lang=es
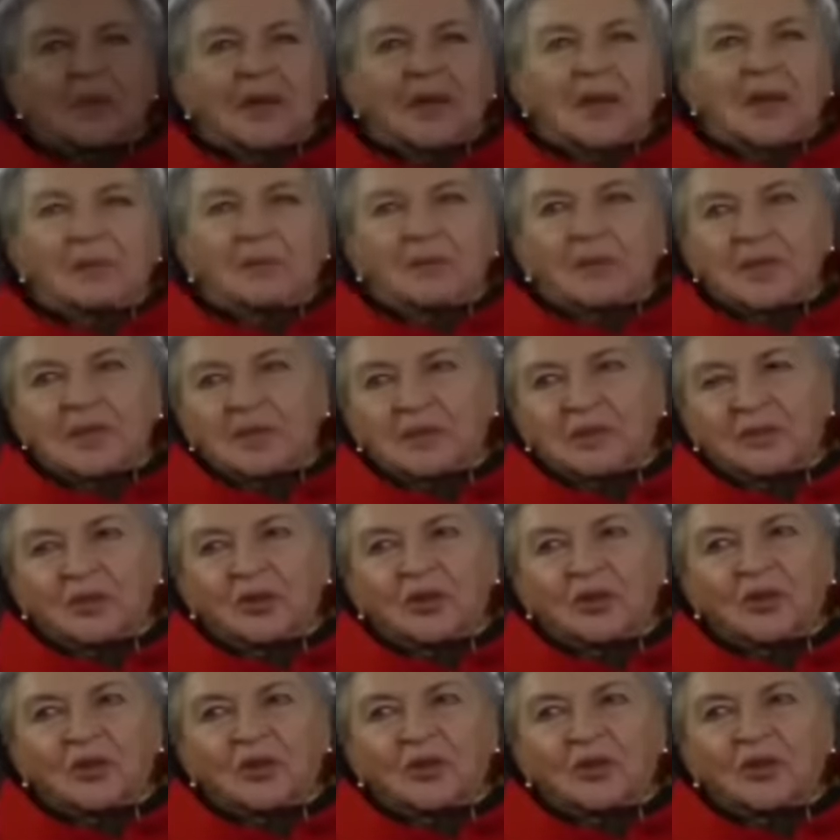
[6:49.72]
En principio
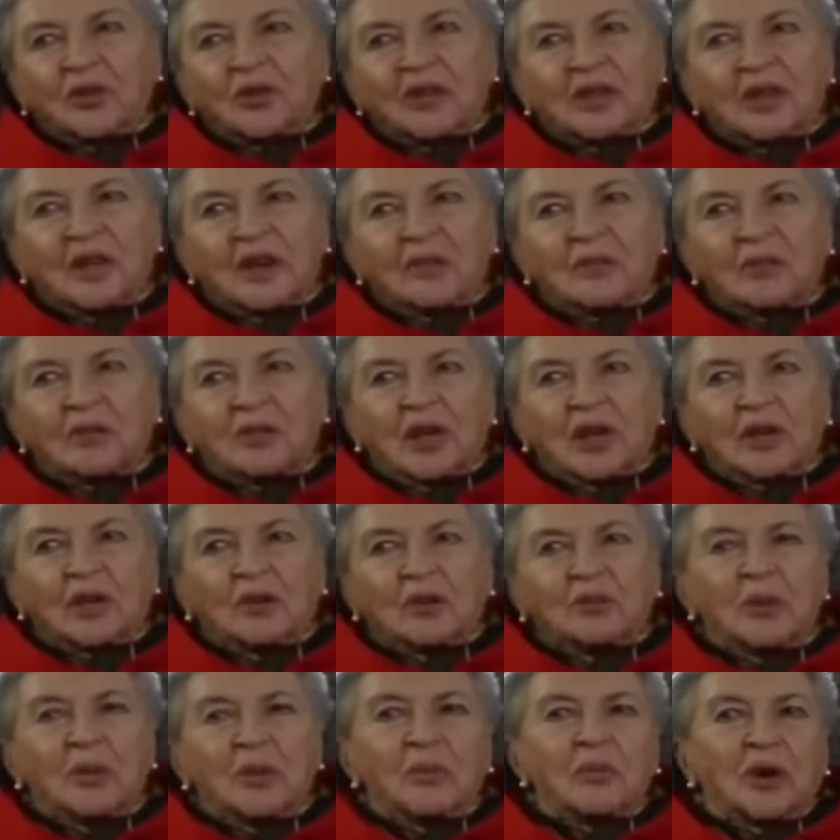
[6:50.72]
no nos dejaban volar
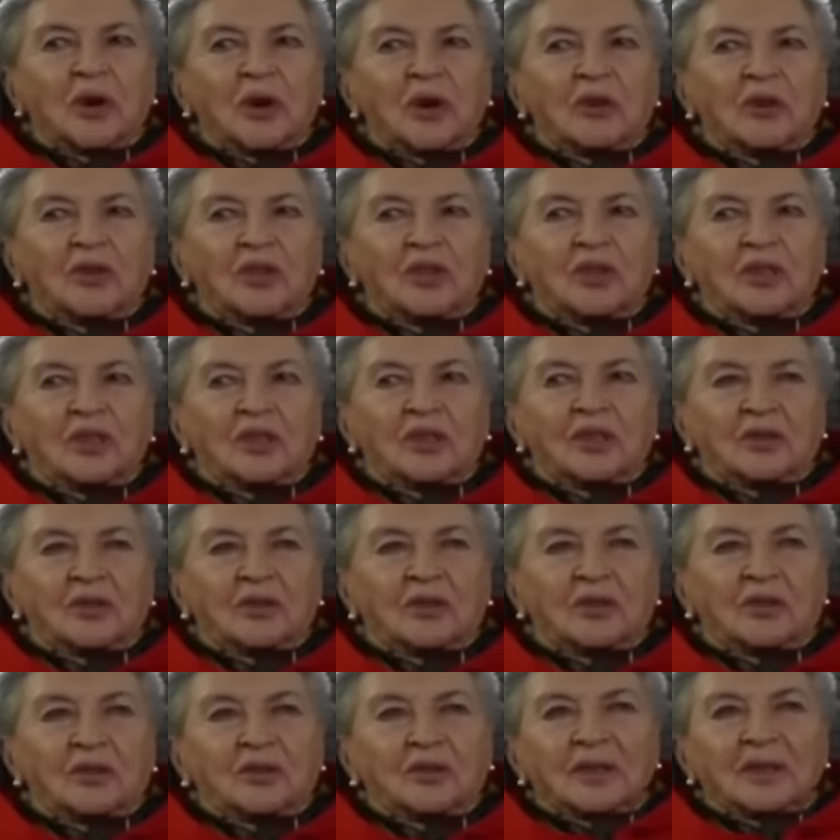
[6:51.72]
los mismos aviones que
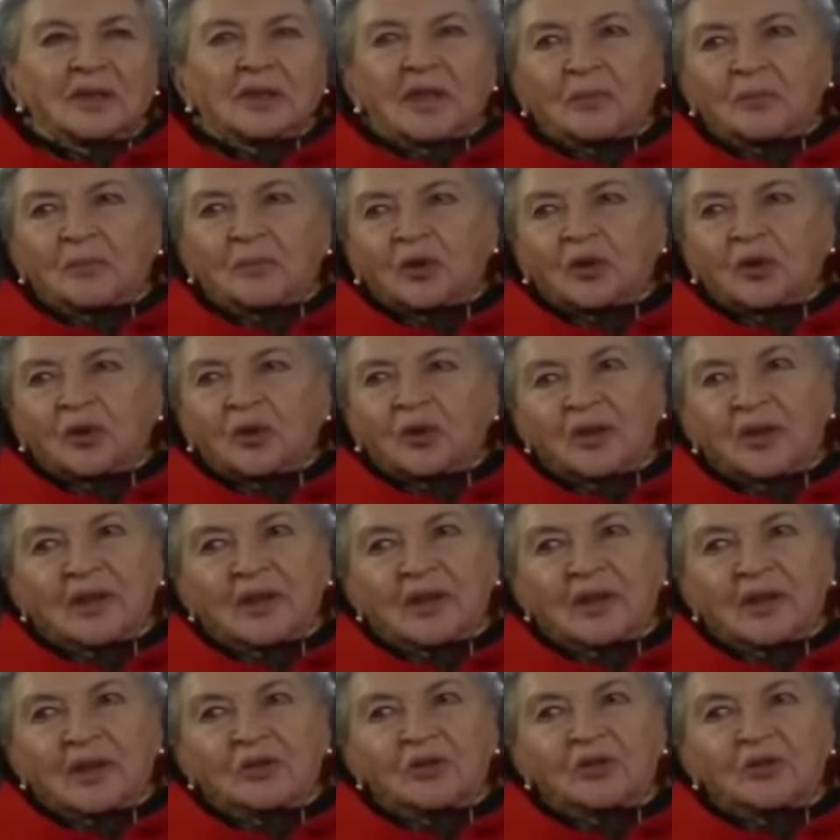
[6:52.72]
ellos tampoco nos
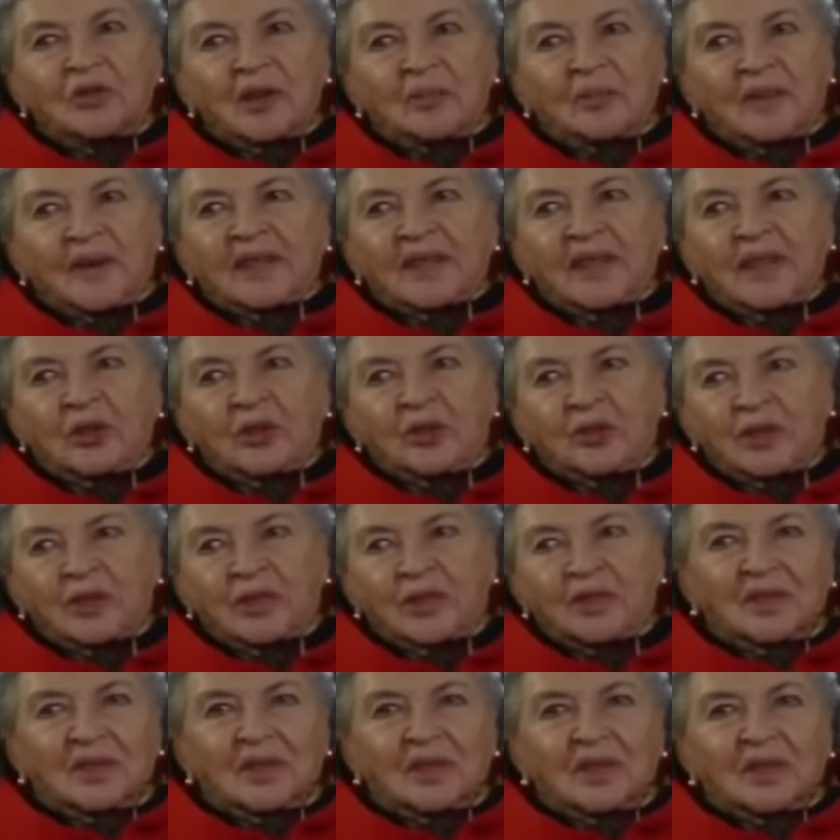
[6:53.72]
dejaban usar pantalones.
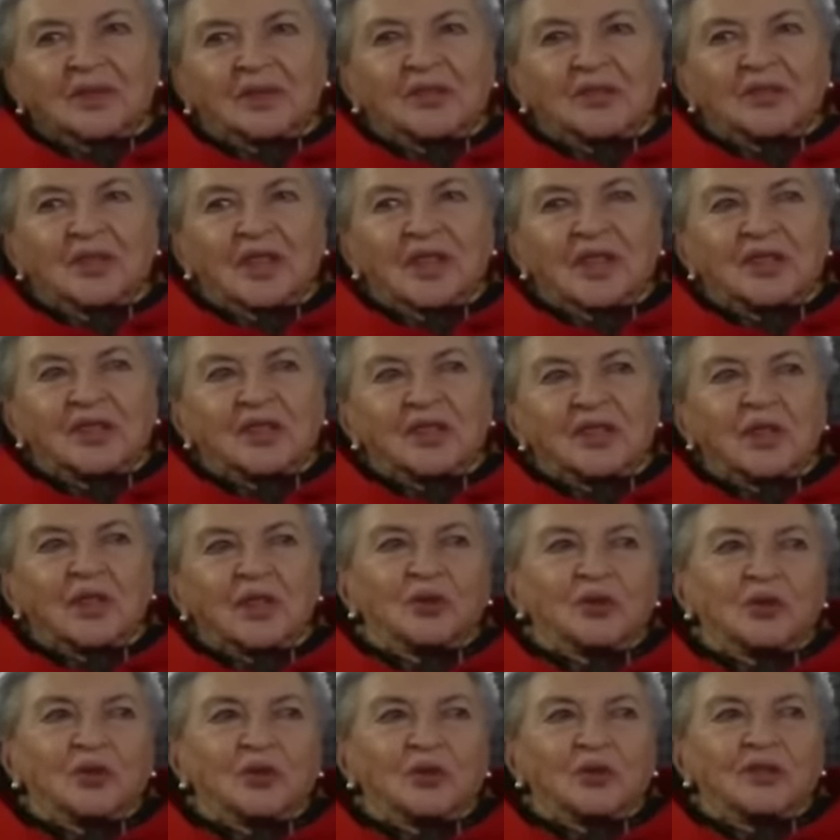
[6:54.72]
Entonces era
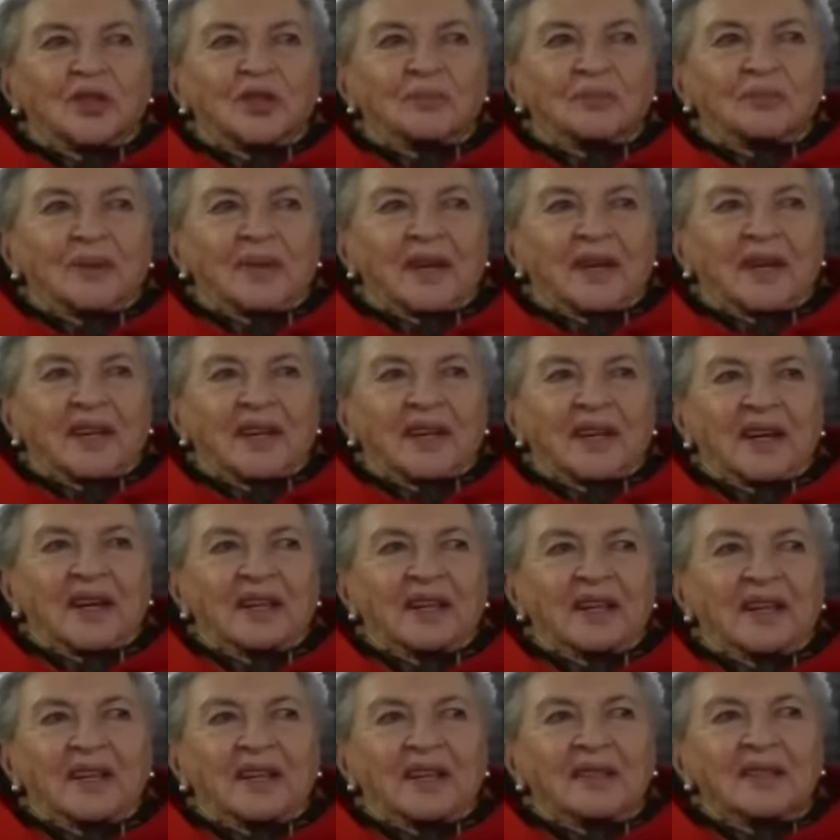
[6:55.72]
ridículo usar
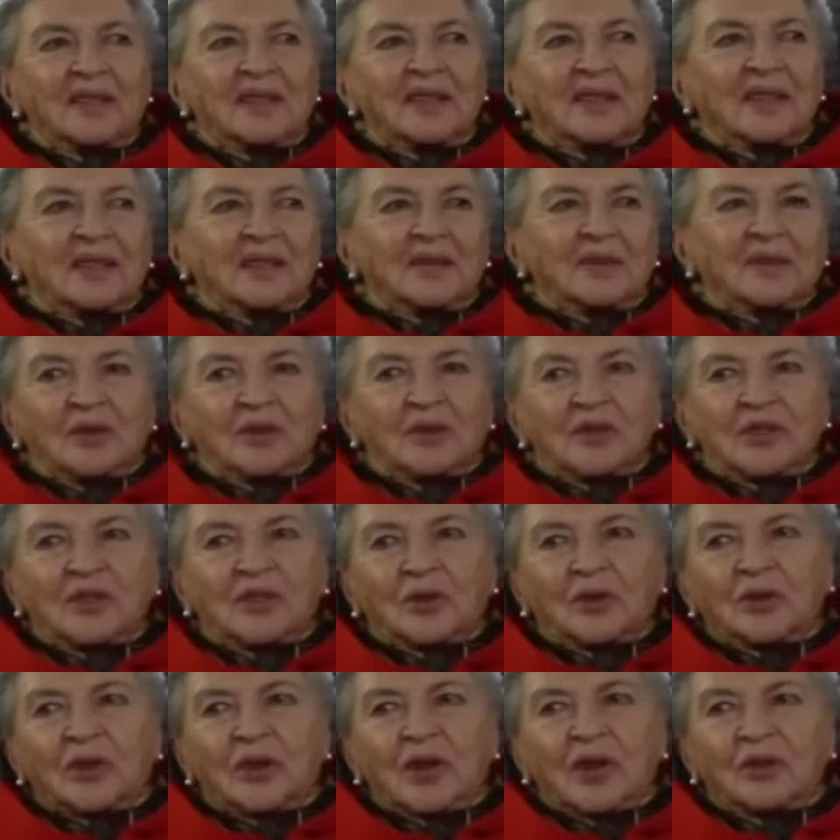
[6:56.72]
paracaídas, subirse
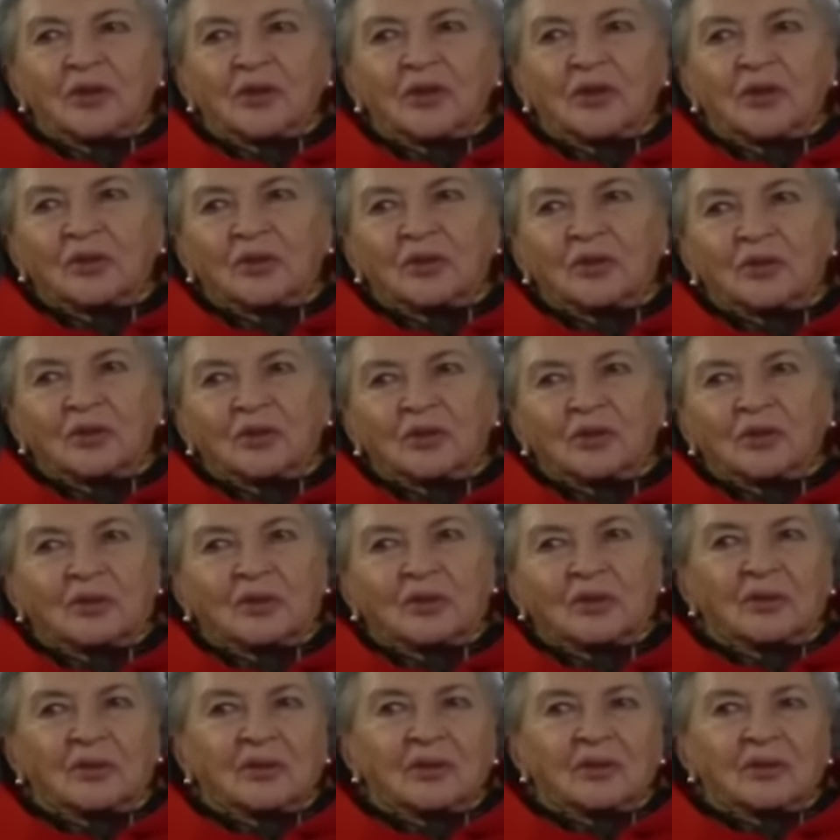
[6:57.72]
a un avión.
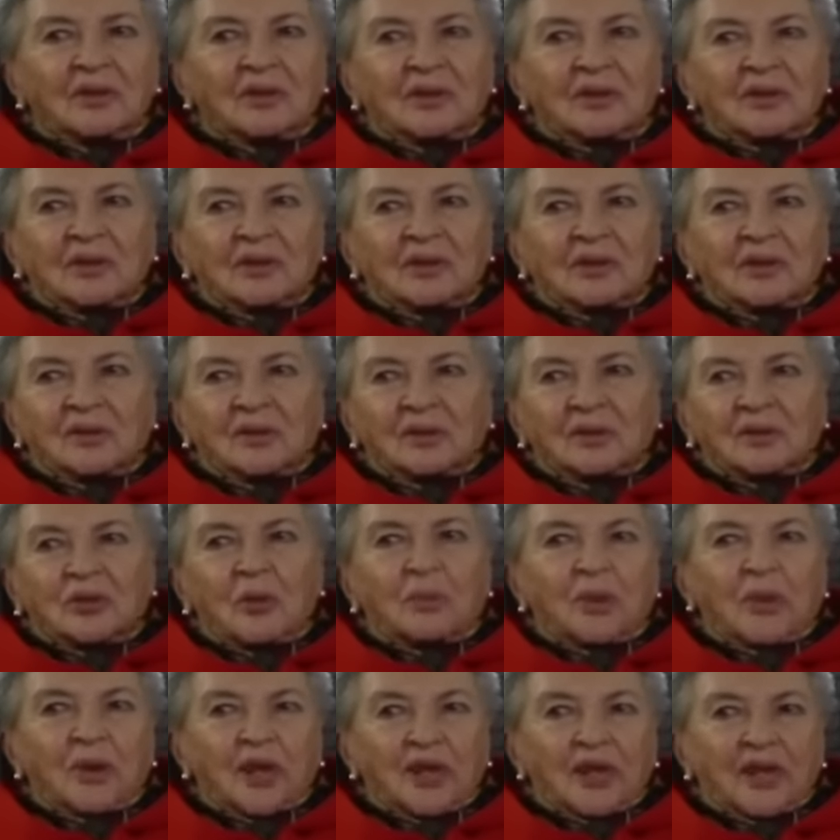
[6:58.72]
Con pollera. Con
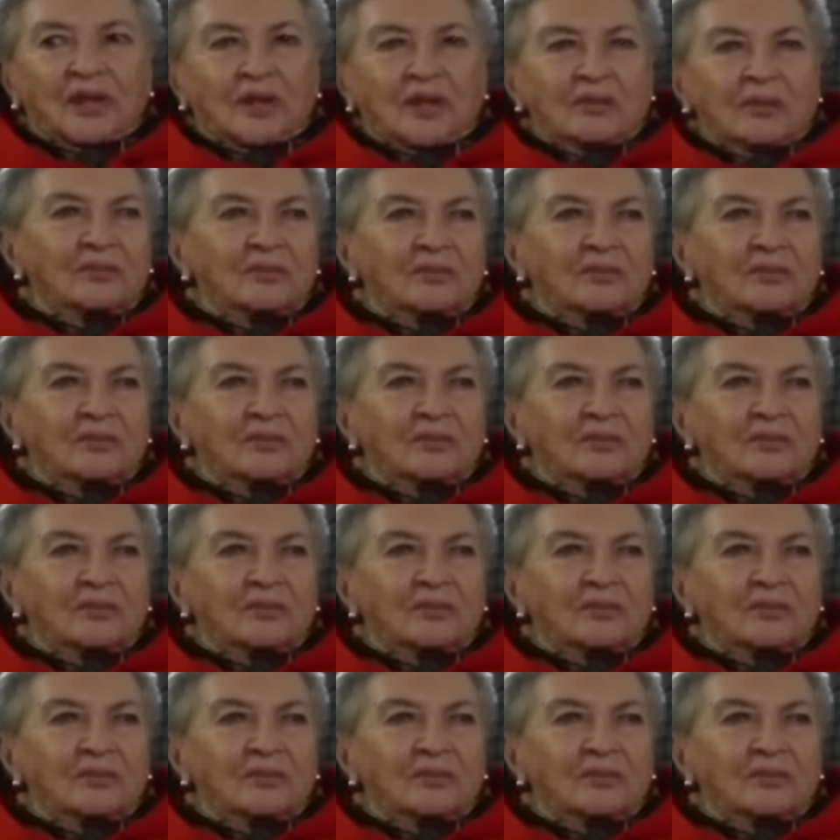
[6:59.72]
pollera.